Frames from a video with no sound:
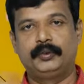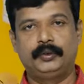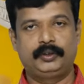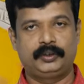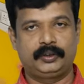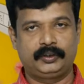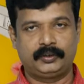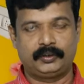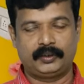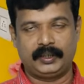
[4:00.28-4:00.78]

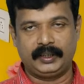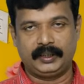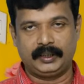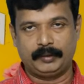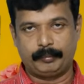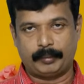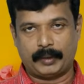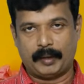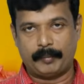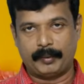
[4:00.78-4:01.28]
ஃபியூச்சர்ஸோட
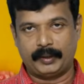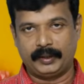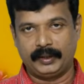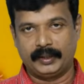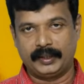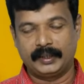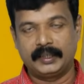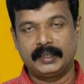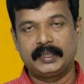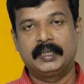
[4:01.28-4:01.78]
இந்த ப்ராப்பர்ட்டி
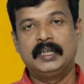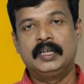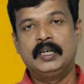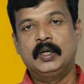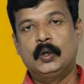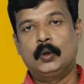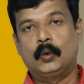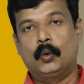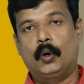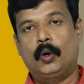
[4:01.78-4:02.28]
இருக்குது
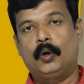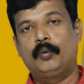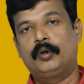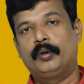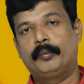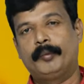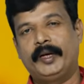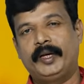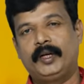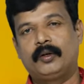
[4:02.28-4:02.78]

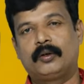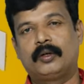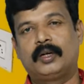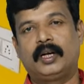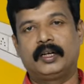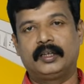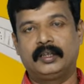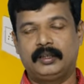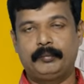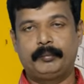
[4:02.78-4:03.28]
கோவூர் மெயின்
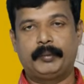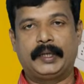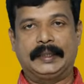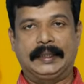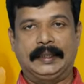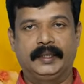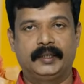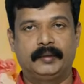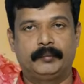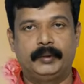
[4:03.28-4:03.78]
ரோட்லேருந்துன்னு
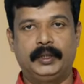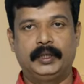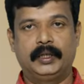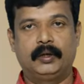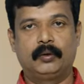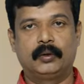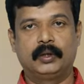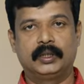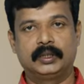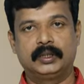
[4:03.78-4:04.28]
பார்த்தீங்க
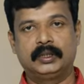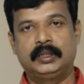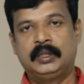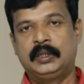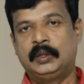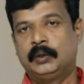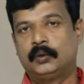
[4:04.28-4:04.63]
அப்படின்னா உங்களுக்கு